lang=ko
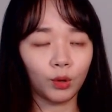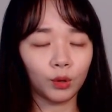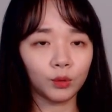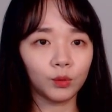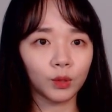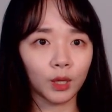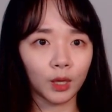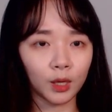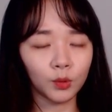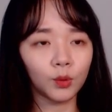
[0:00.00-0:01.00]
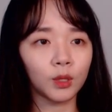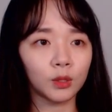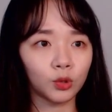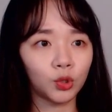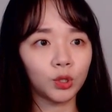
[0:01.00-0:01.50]
그리고 계속해서
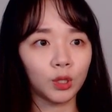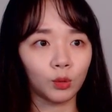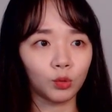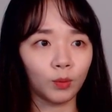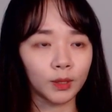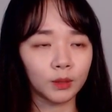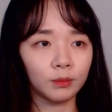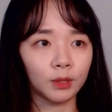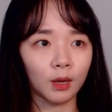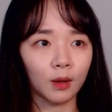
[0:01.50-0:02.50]
쉬지 않고 도망칩니다.